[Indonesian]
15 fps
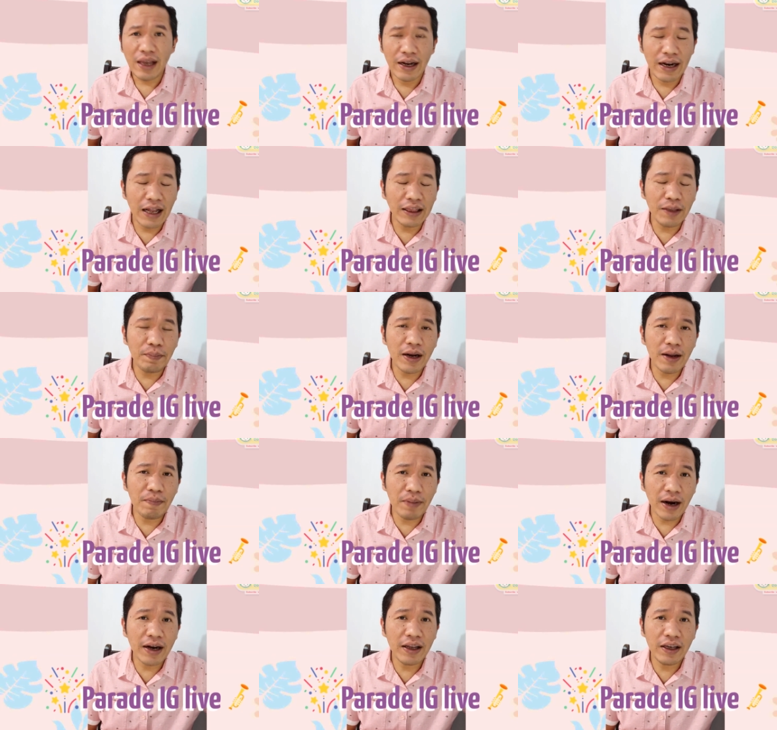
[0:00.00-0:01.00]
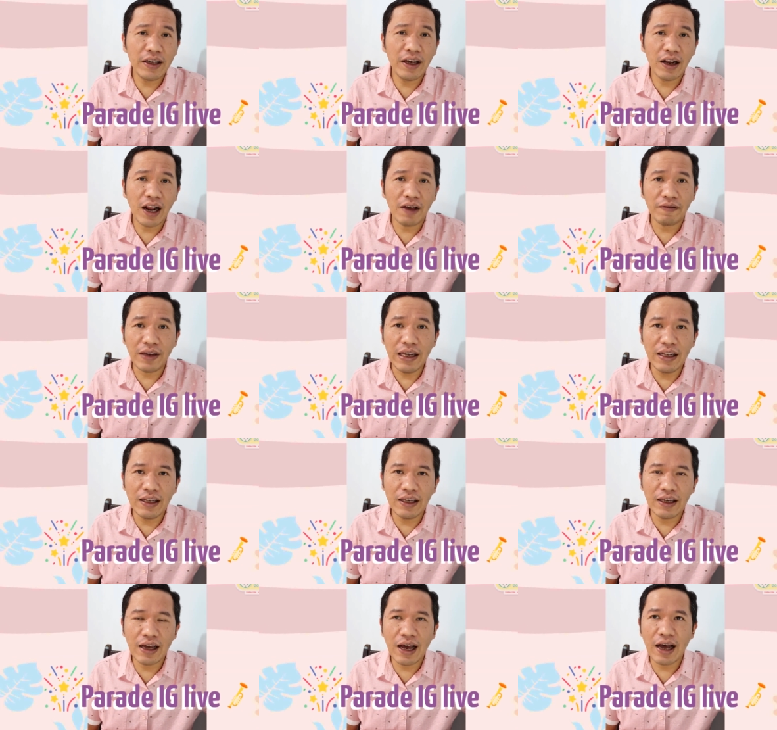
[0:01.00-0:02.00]
Nanti pada parade IG Live
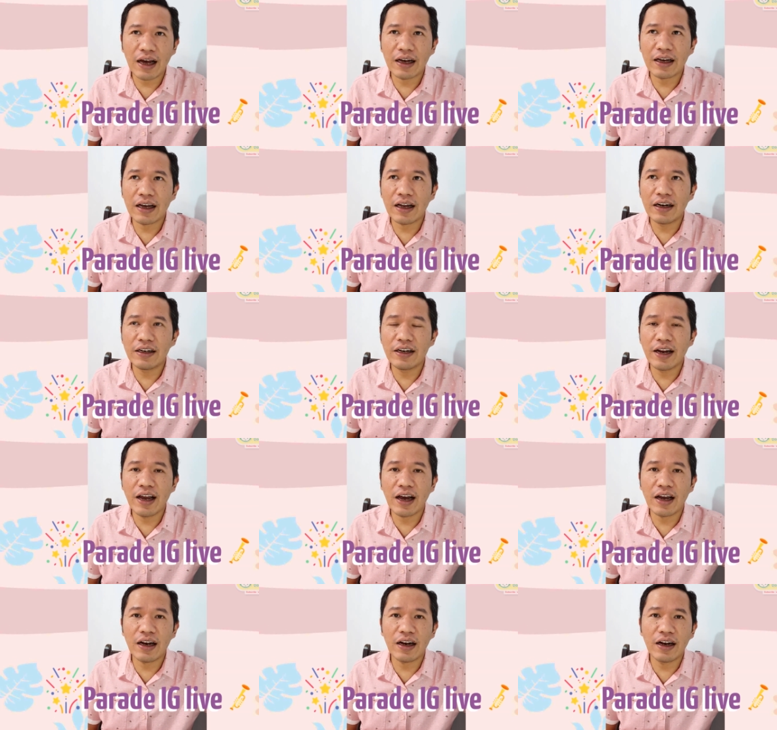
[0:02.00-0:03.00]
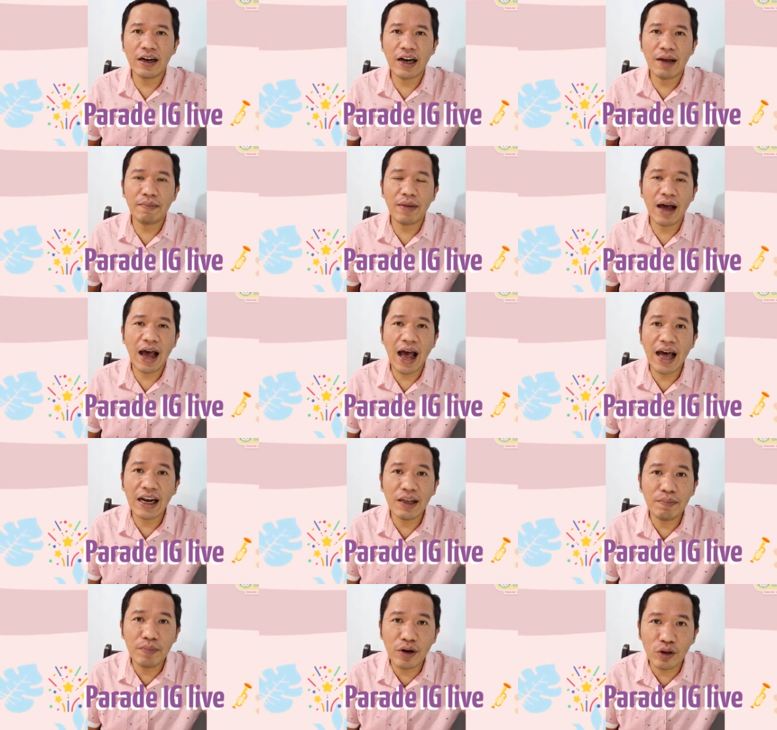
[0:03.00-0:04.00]
ini akan diadakan 6
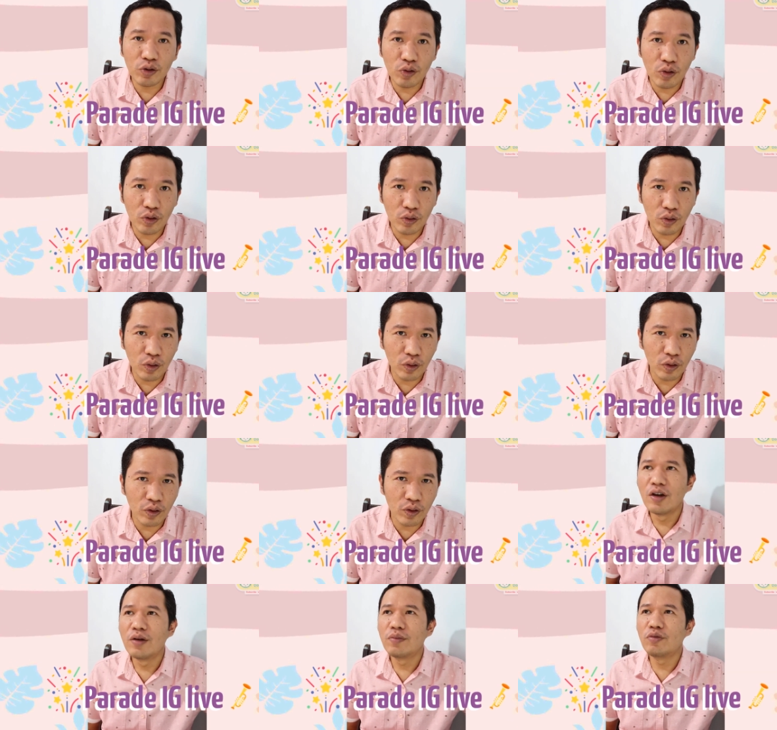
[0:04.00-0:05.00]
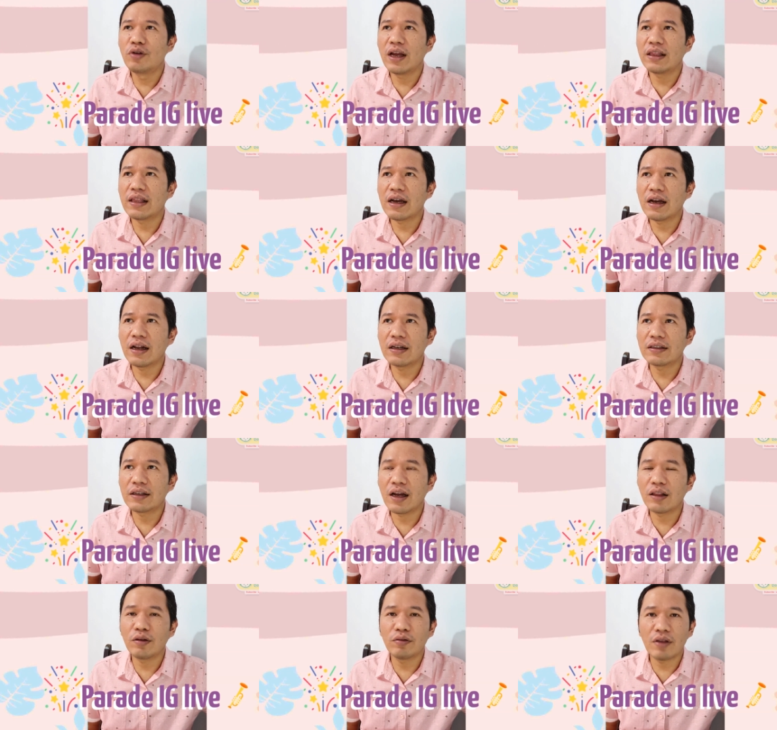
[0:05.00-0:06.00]
hari berturut-turut. Mulai tanggal
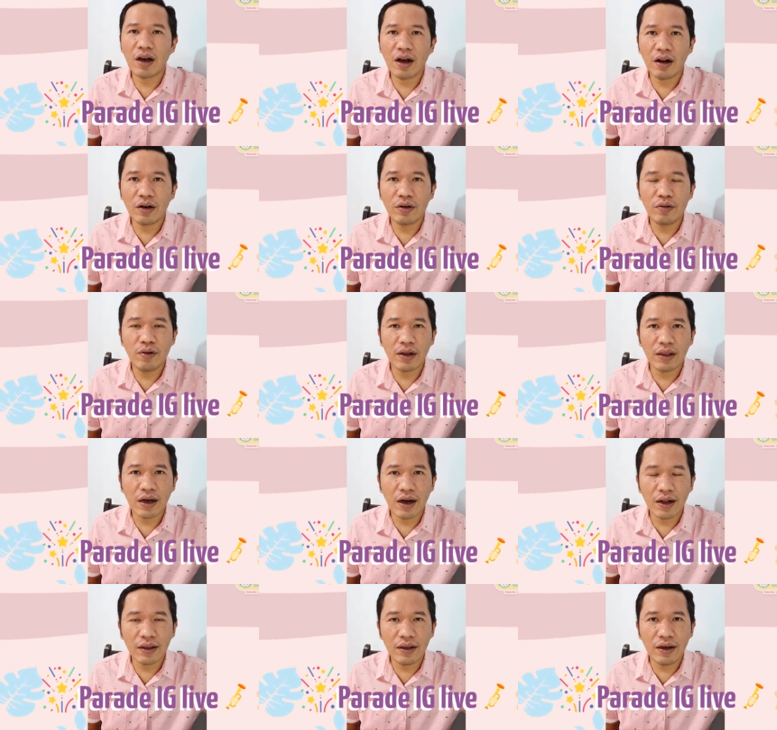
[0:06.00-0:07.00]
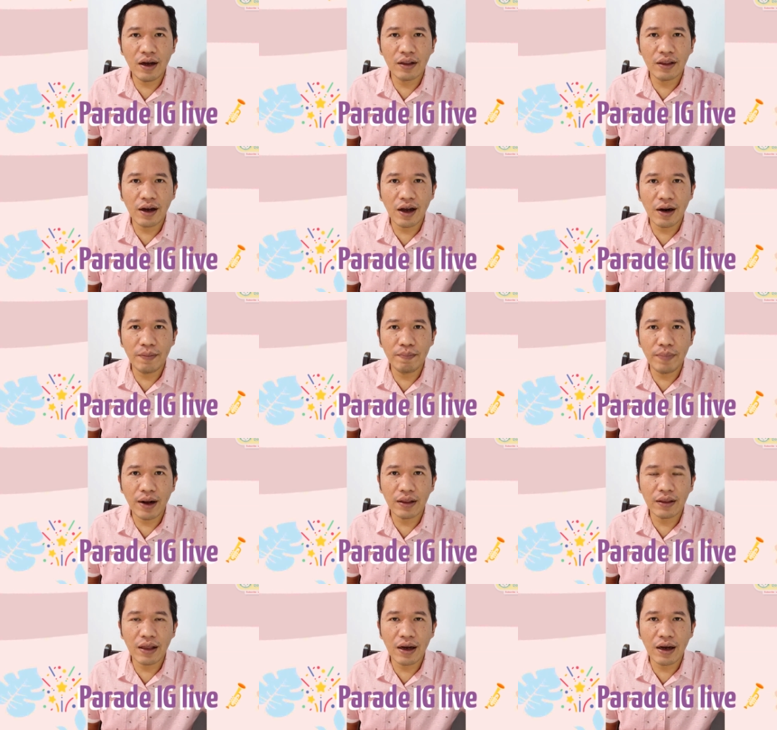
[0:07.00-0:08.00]
1, tanggal 2, tanggal 3, tanggal
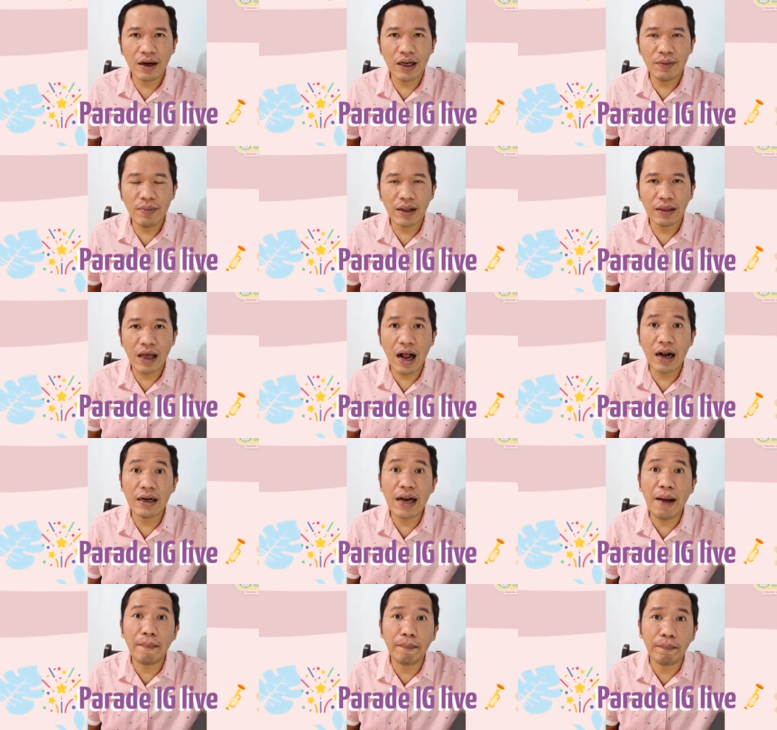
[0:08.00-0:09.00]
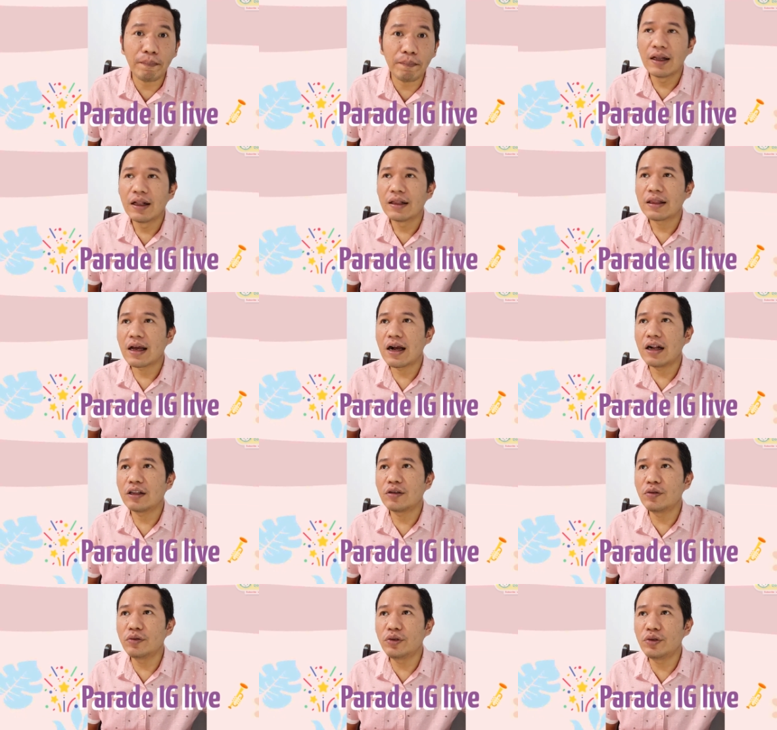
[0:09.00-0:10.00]
4, tanggal 5, tanggal 6 tanggal
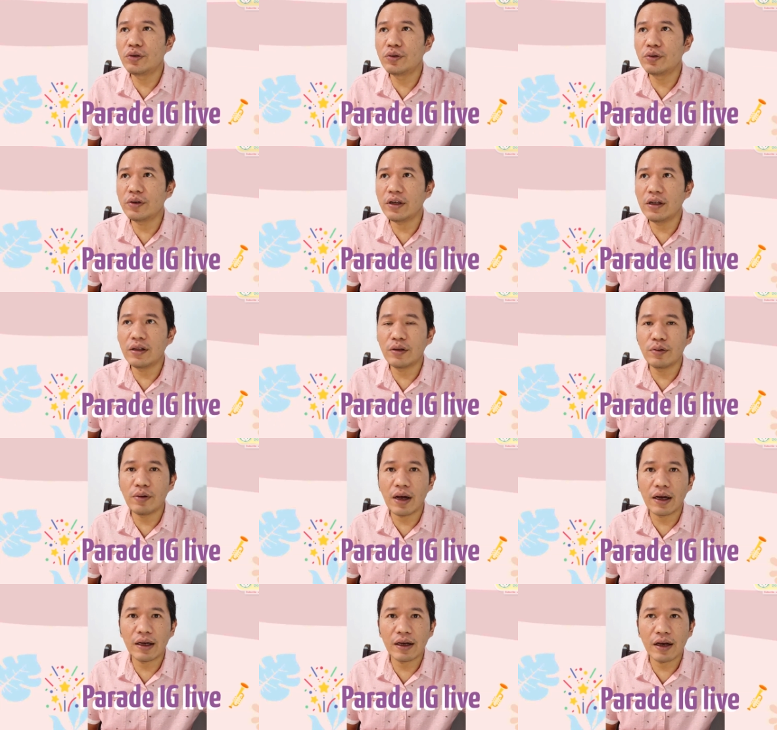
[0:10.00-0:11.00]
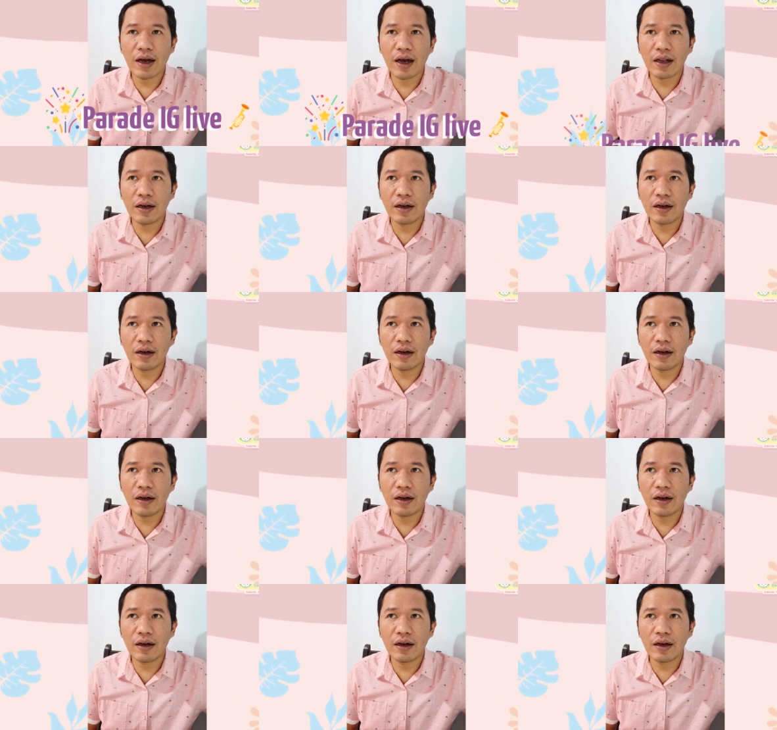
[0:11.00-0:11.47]
7 itu akan